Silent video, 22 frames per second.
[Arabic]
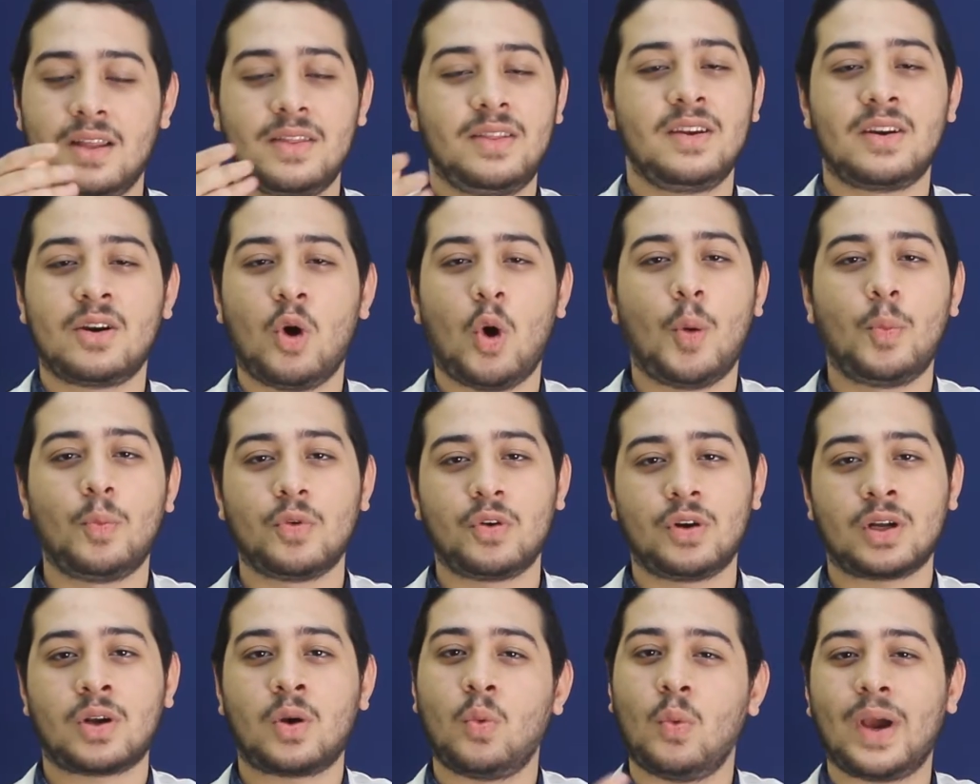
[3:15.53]
their
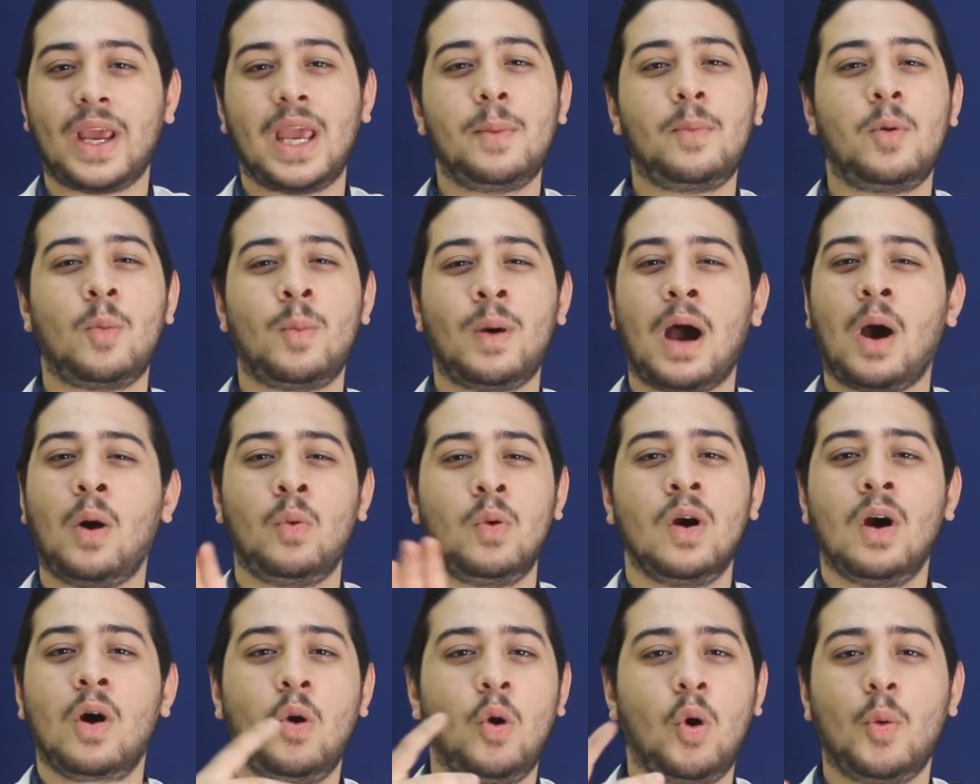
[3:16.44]
homework واجبهم او
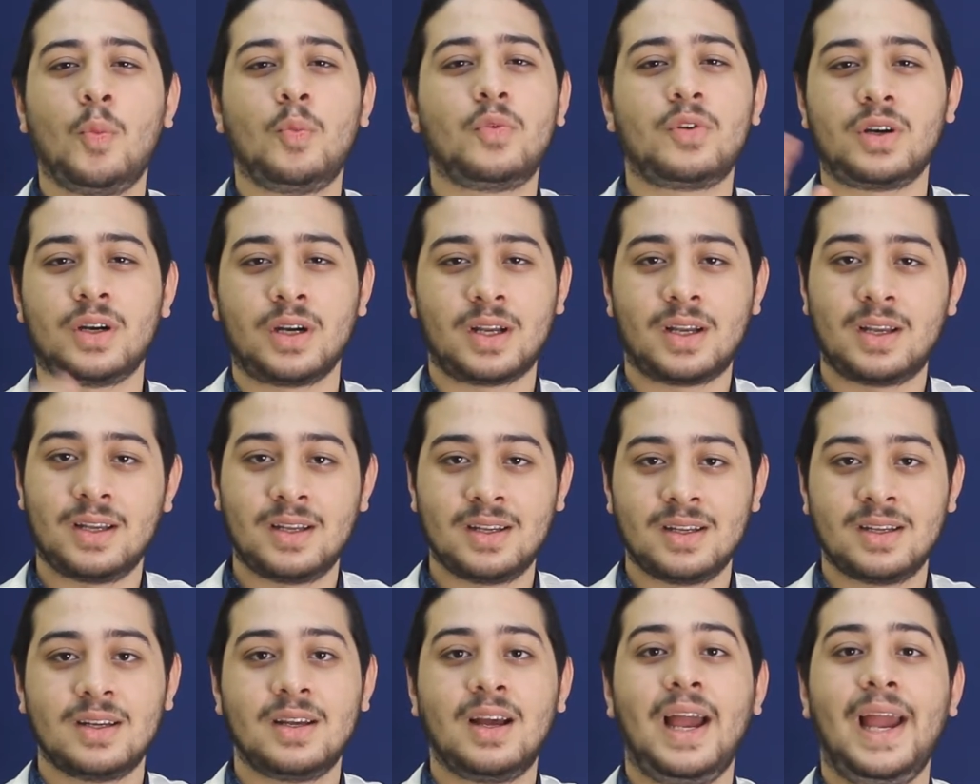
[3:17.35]
homework
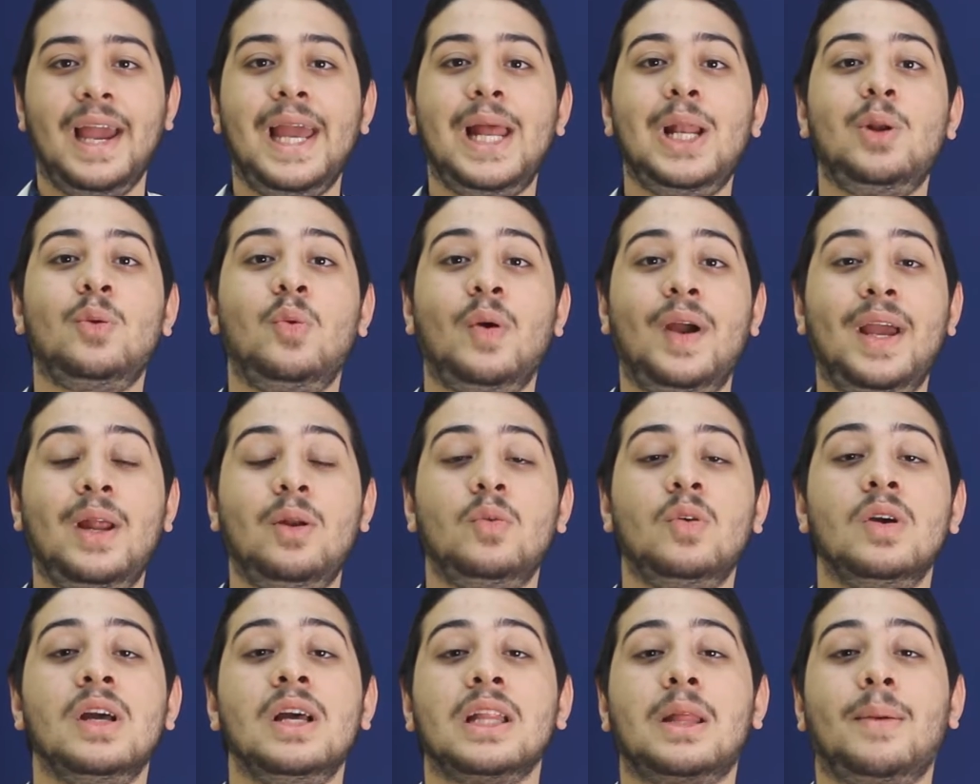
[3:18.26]
حلو حلو
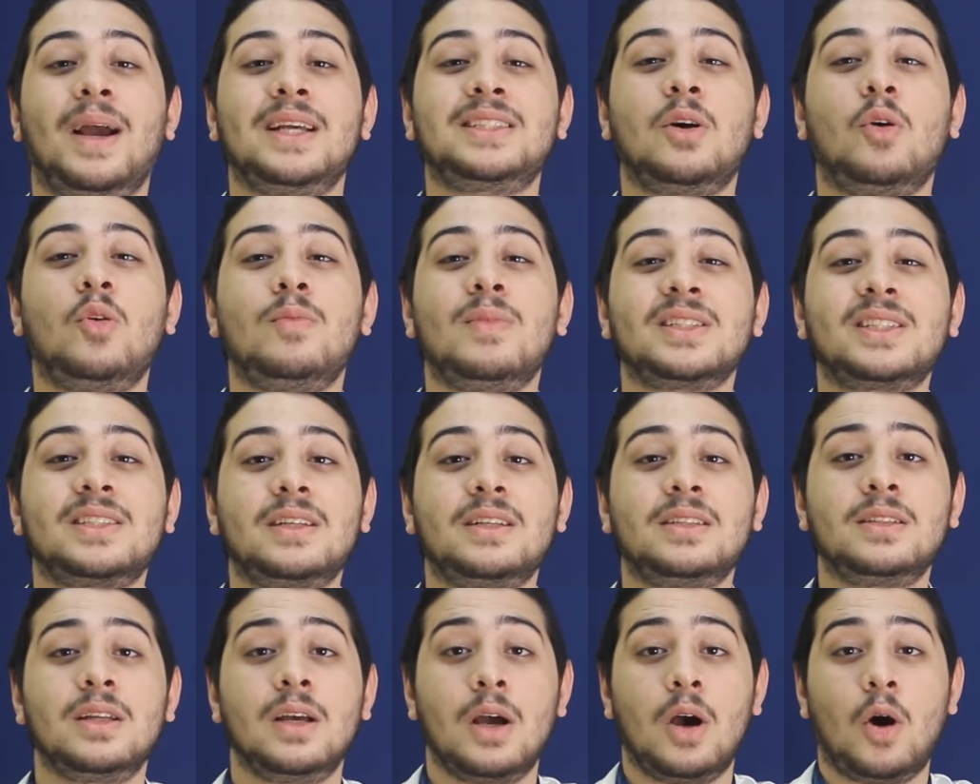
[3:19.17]
طب عايز اقول
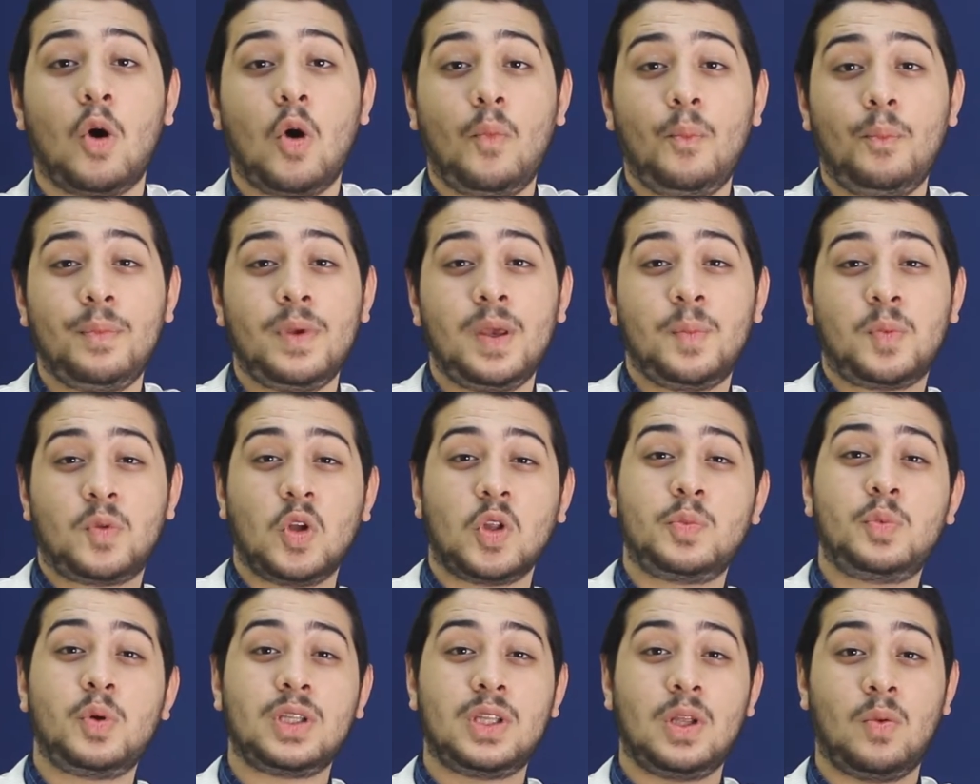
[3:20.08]
مثلا امي
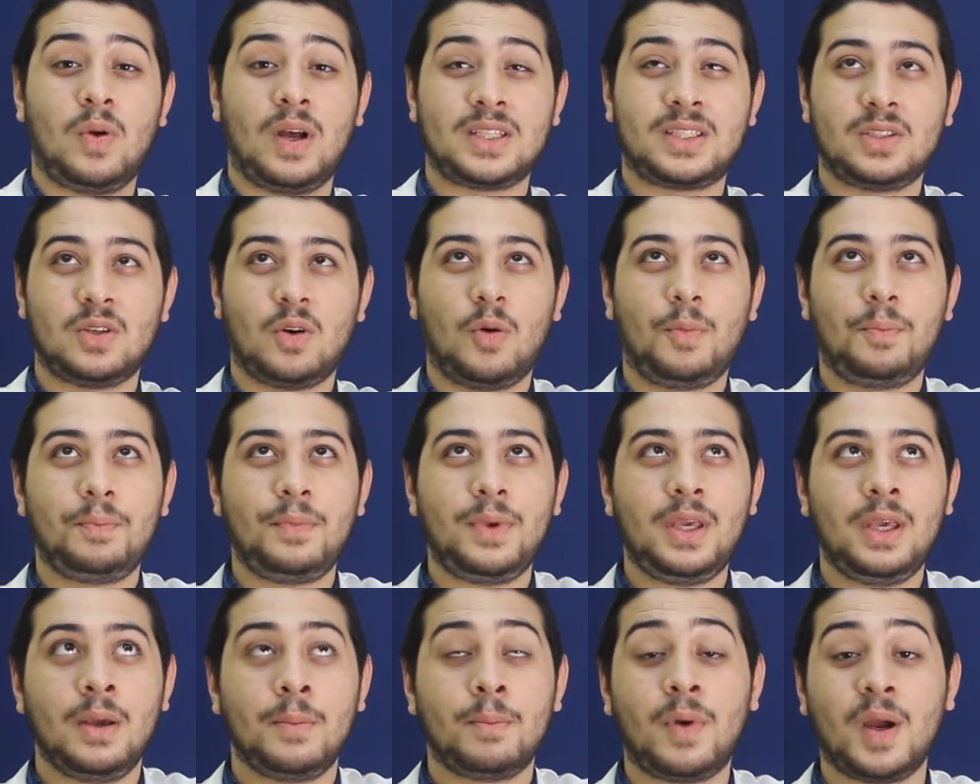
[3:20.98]
بتطبخ دلوقتي
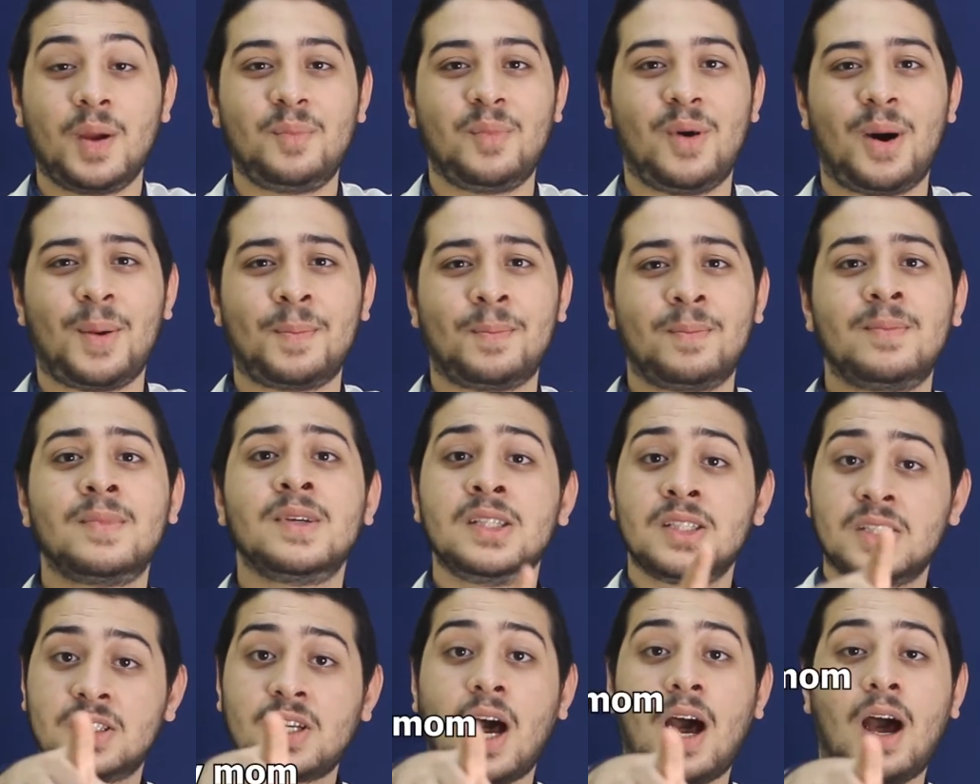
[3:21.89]
امي ماي مام
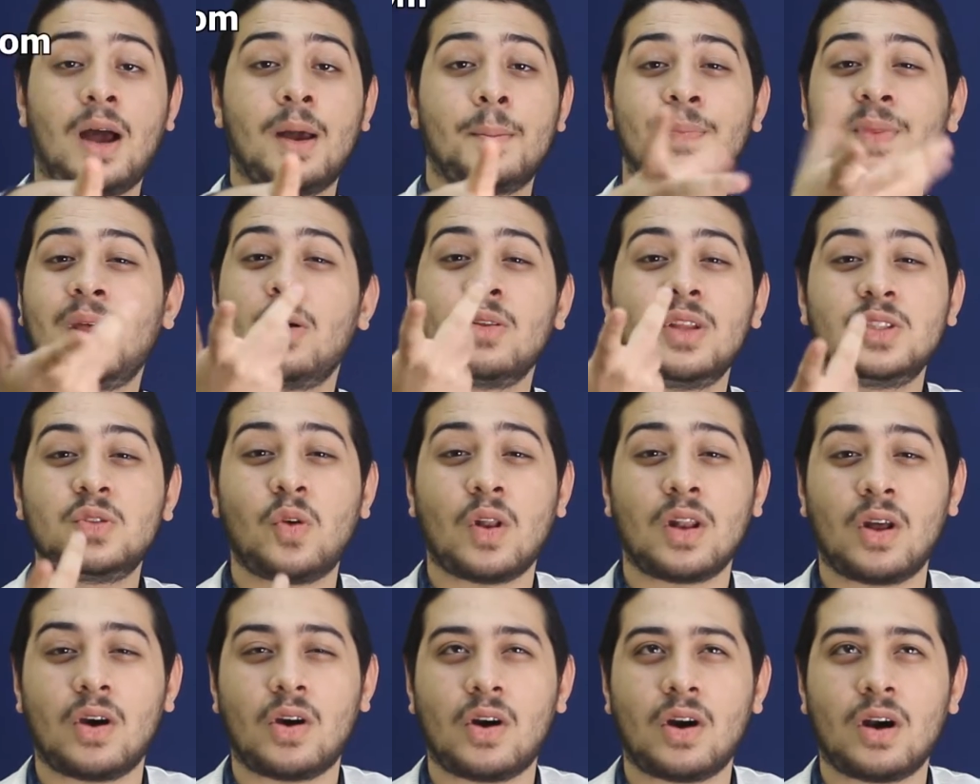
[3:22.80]
صح تاخد از
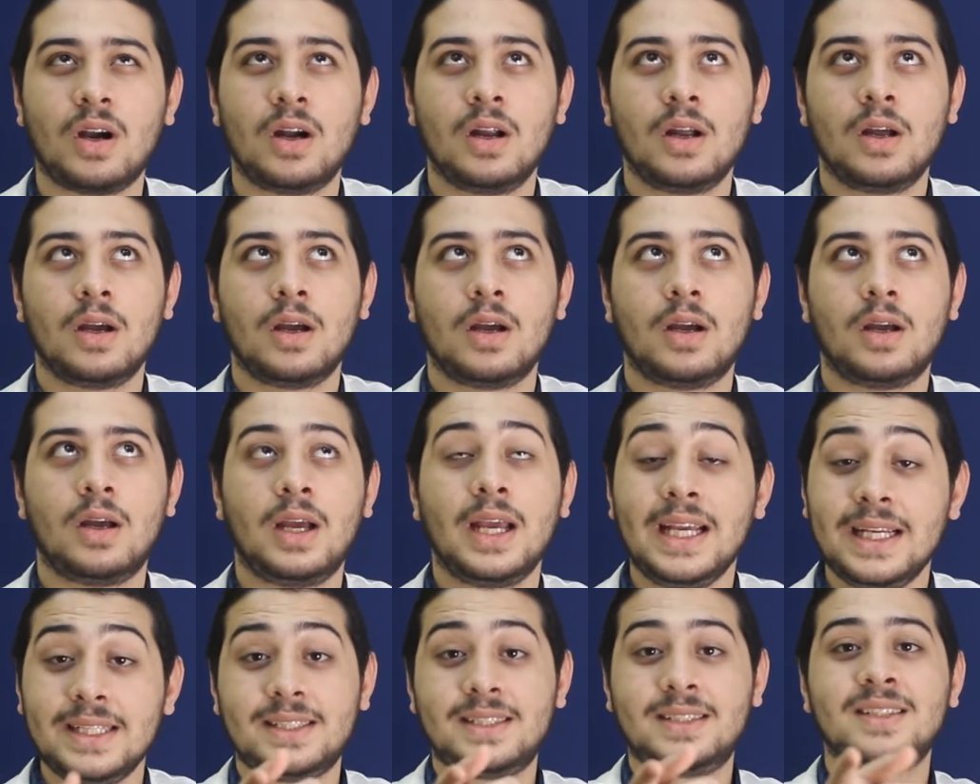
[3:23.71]
ولا ار
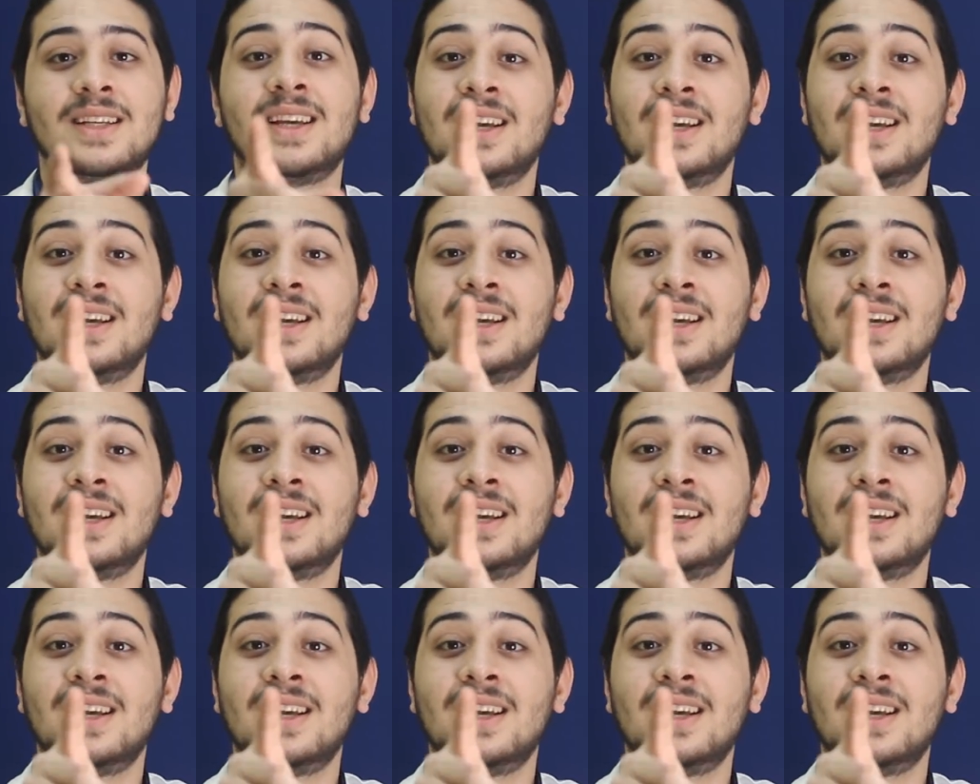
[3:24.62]
از